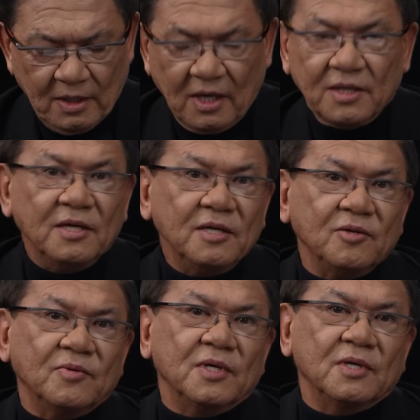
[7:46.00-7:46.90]
А до
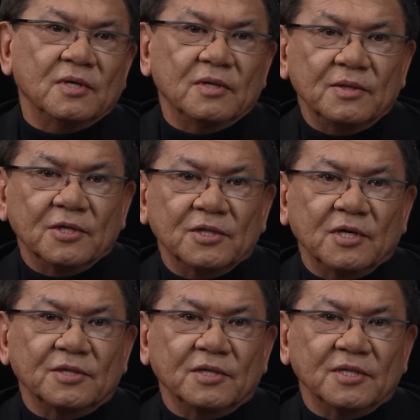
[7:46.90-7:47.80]
этого на
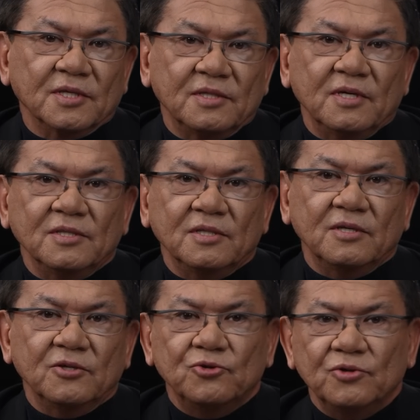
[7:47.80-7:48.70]
шахте
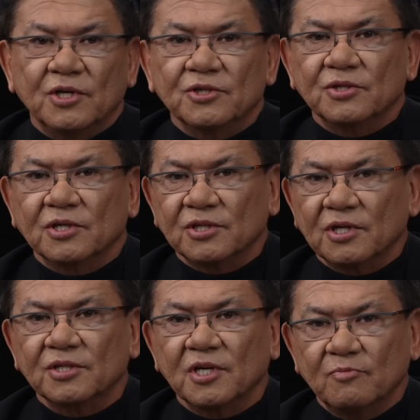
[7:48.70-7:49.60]
Казахстанская, еще раньше на
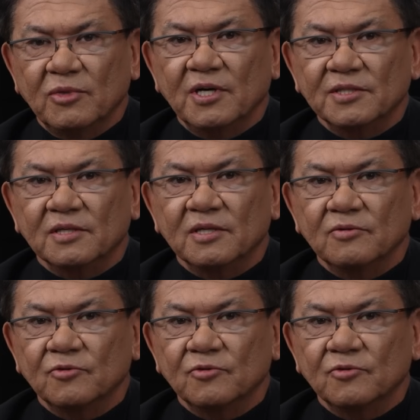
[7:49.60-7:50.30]
шахте Абайская.